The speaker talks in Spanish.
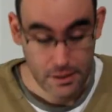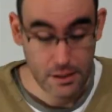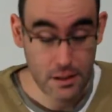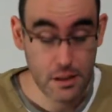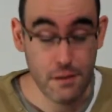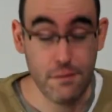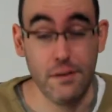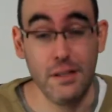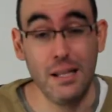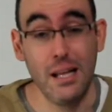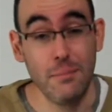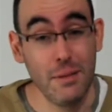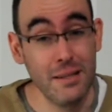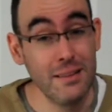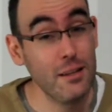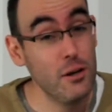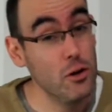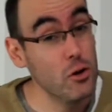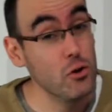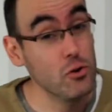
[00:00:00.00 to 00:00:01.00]
si finalmente
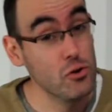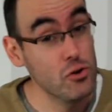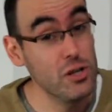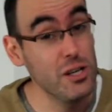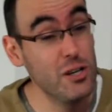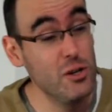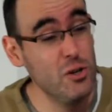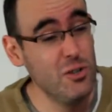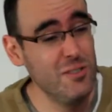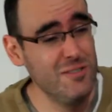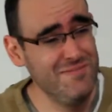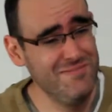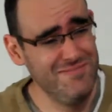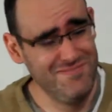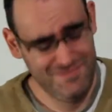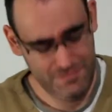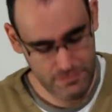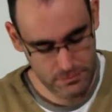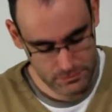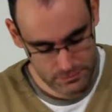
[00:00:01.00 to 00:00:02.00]
lo consigo,
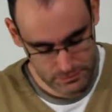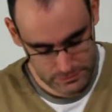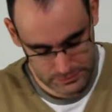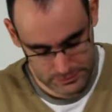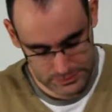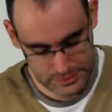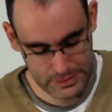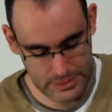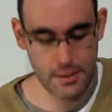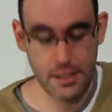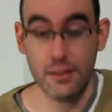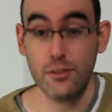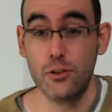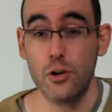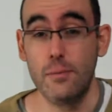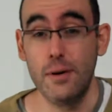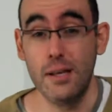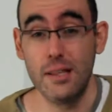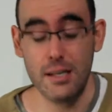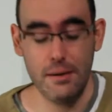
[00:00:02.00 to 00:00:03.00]
dentro
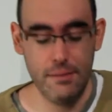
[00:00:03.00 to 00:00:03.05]
vais a